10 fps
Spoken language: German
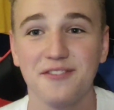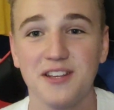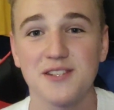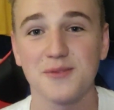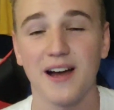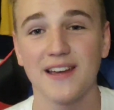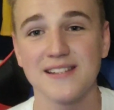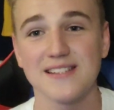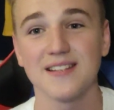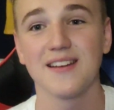4 zu
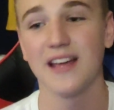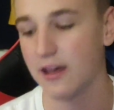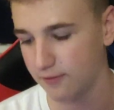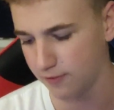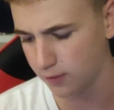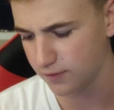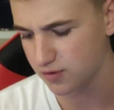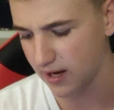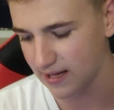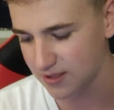1, äh, 5
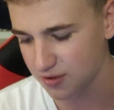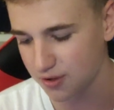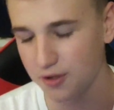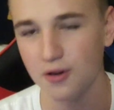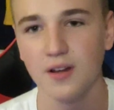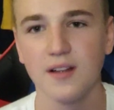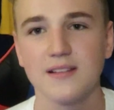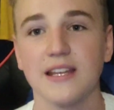zu 1, Entschuldigung,